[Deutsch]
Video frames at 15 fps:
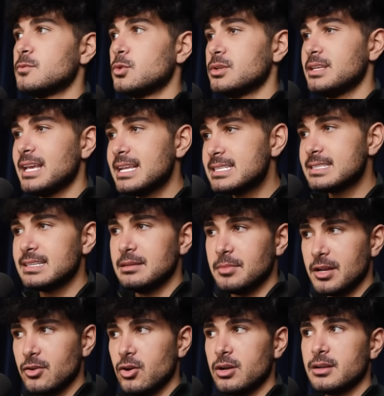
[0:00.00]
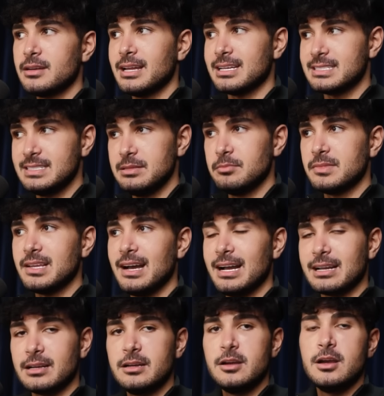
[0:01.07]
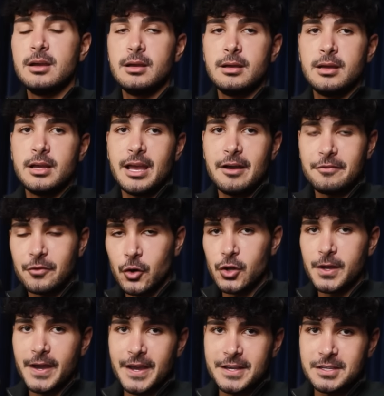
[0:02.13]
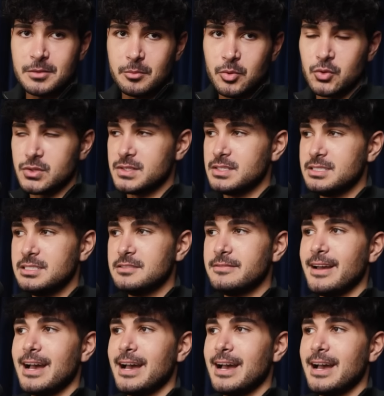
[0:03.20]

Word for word: wurden jetzt immer noch nach sieben Tagen erfolgreich positiv